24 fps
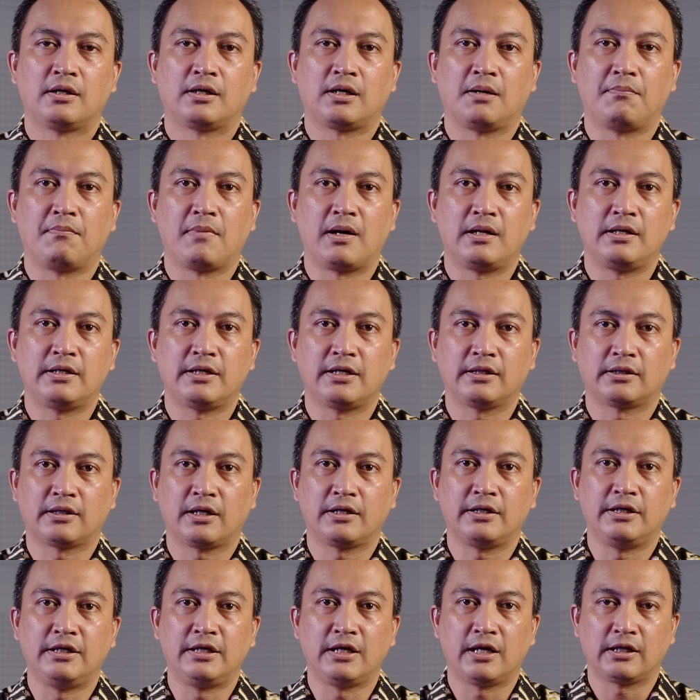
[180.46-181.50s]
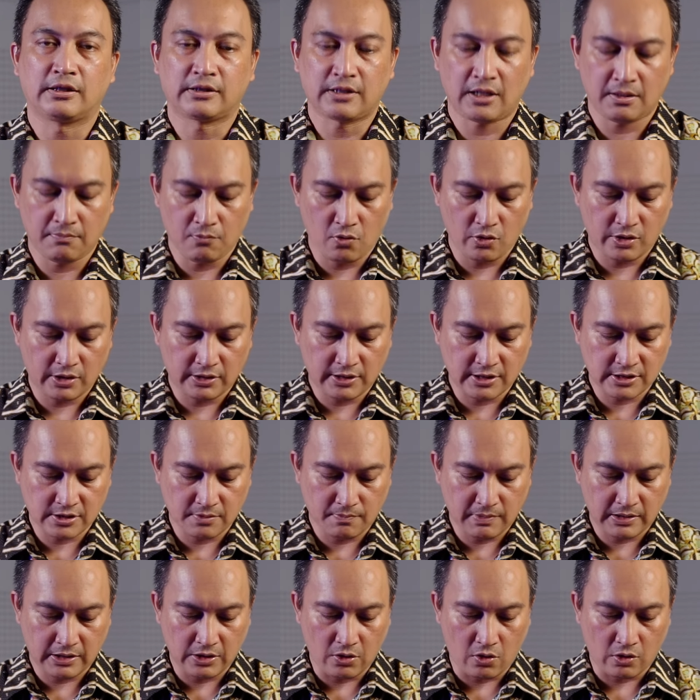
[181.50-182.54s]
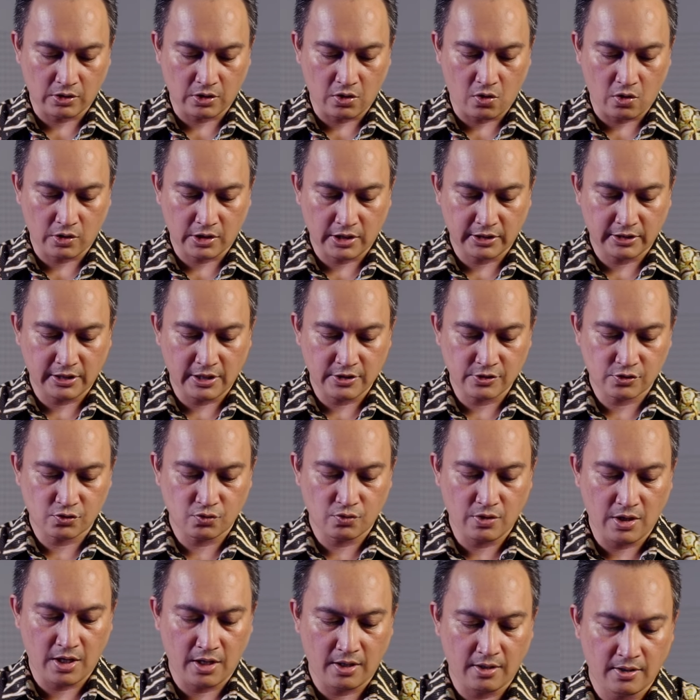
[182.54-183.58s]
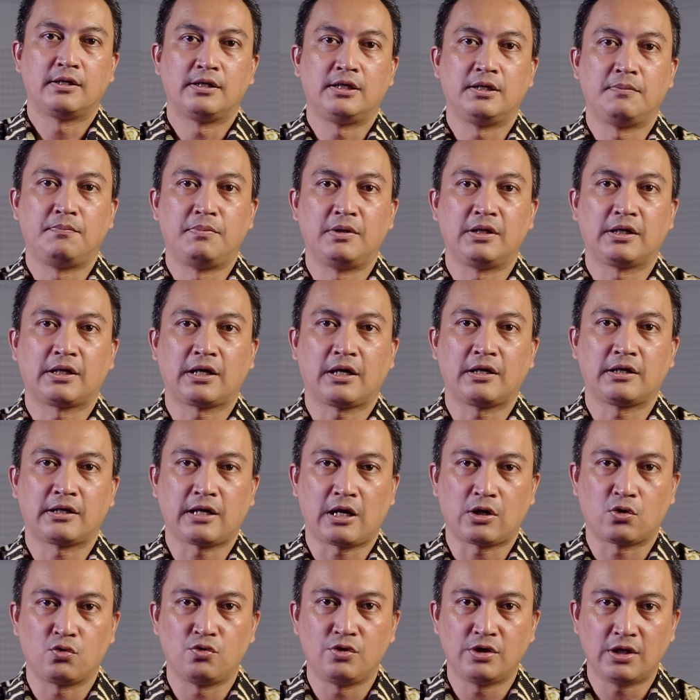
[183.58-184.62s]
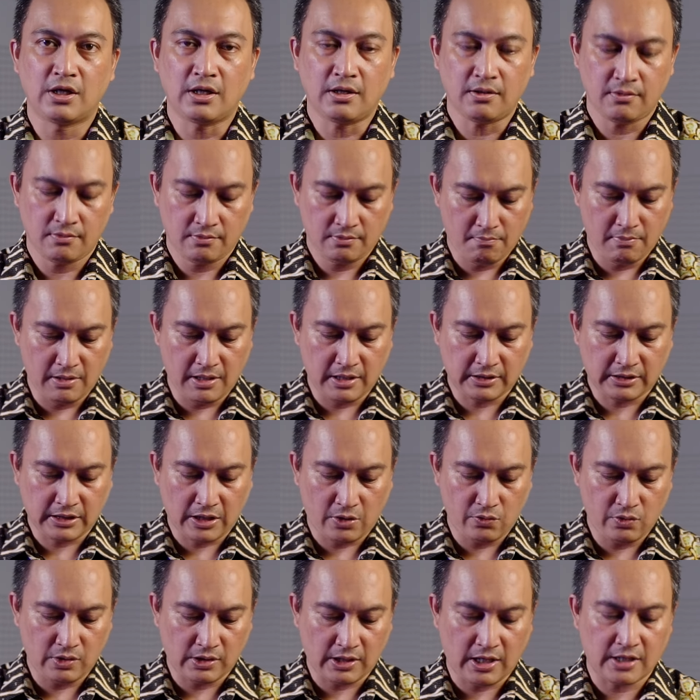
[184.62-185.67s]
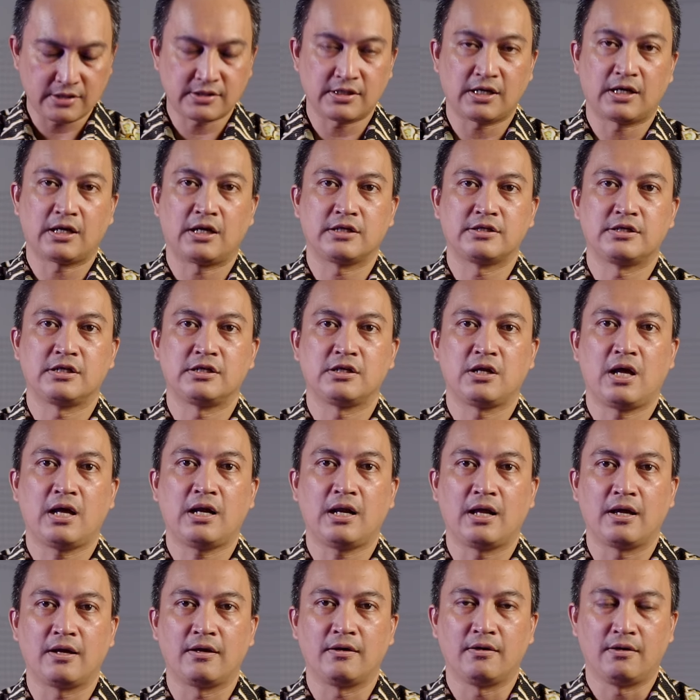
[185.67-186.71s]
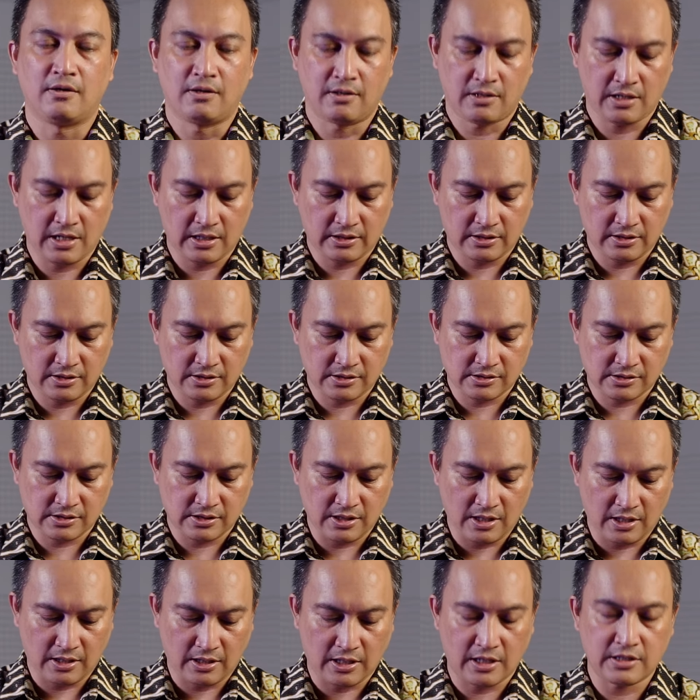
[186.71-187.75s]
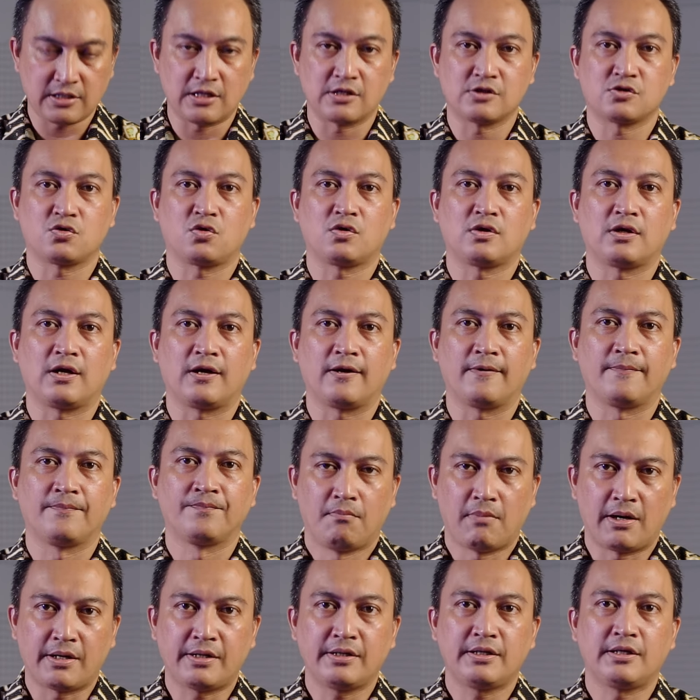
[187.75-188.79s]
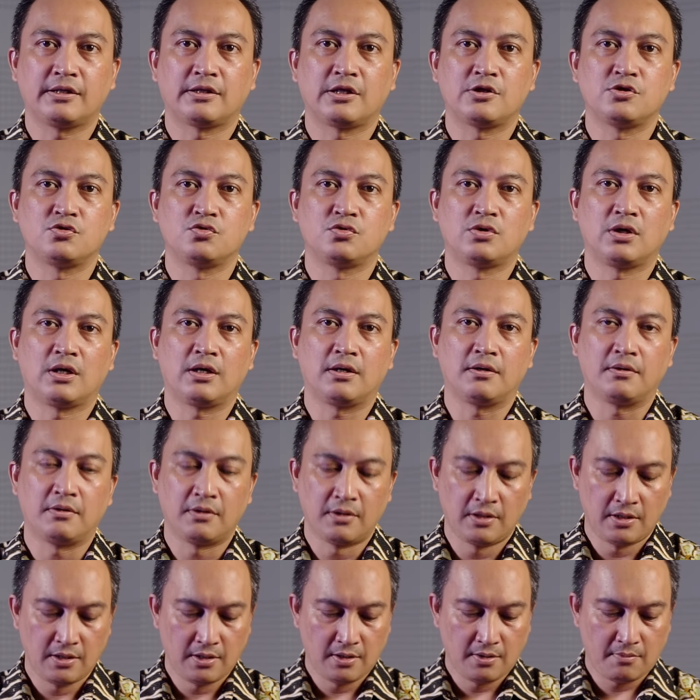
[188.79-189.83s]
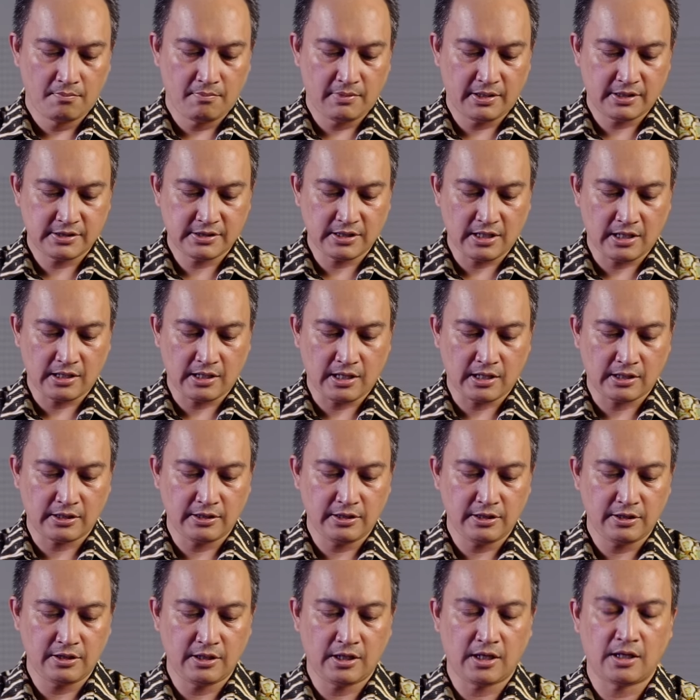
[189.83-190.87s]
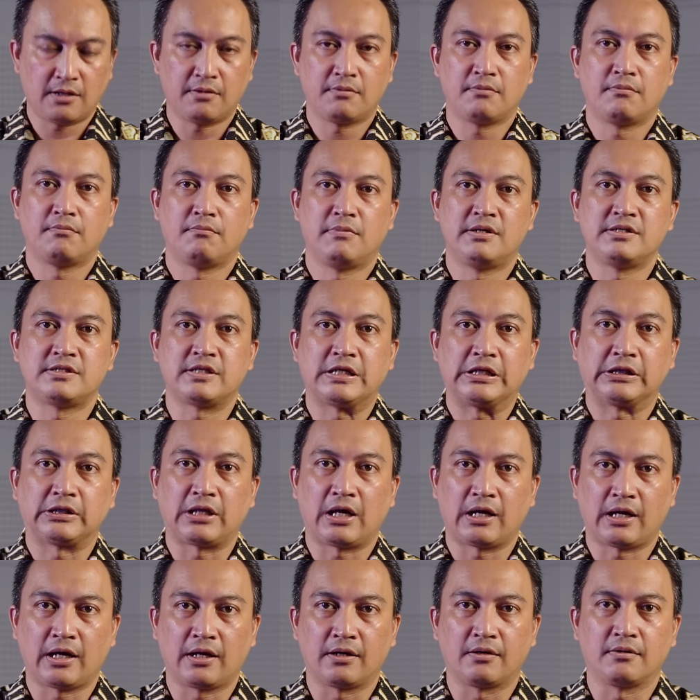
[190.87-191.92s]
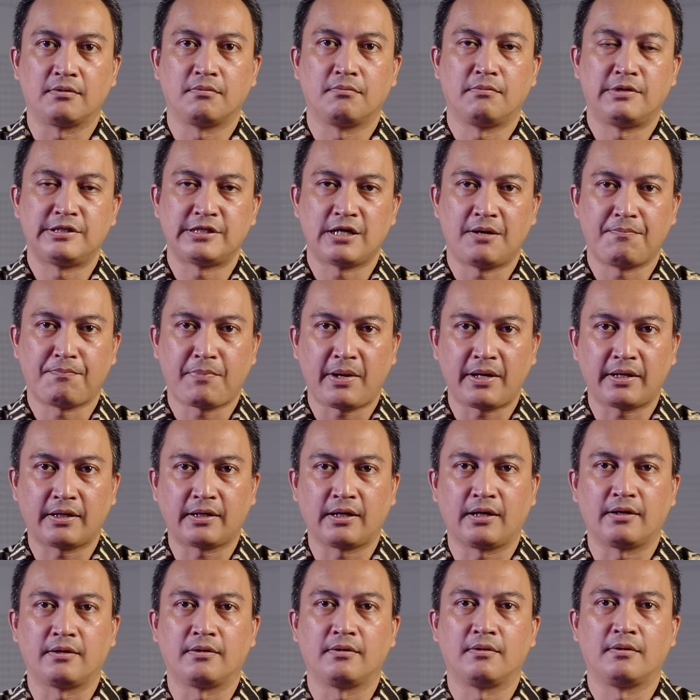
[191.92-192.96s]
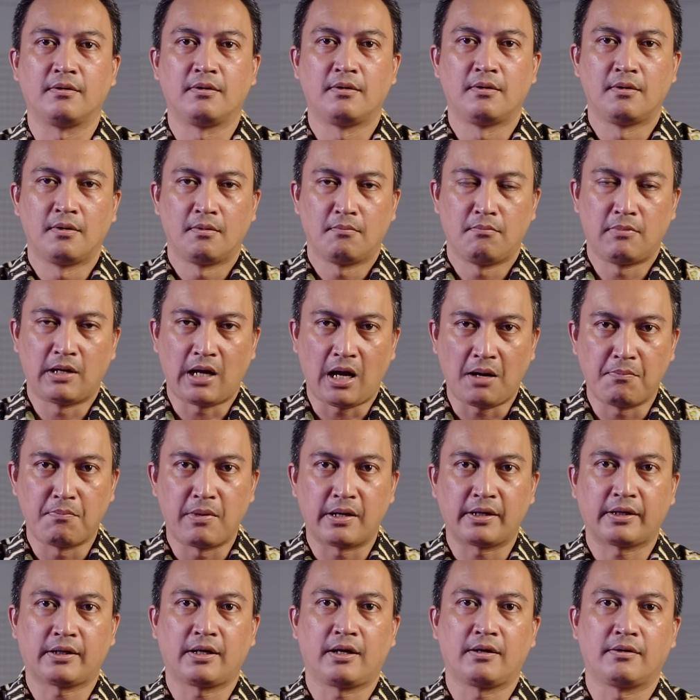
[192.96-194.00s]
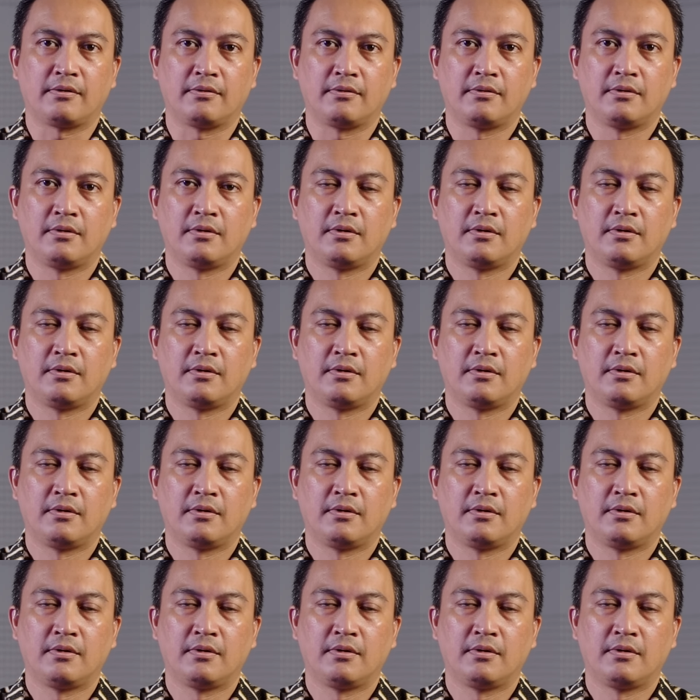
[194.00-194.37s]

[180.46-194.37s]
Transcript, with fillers: kembali kita diingatkan bahwa kita sebagai orang-orang yang sudah diberikan karunia mengetahui rahasia kerajaan Allah, rahasia kerajaan sorga. Mari kita juga mengisi hari-hari ini dengan menceritakan, menyampaikan, mengabarkan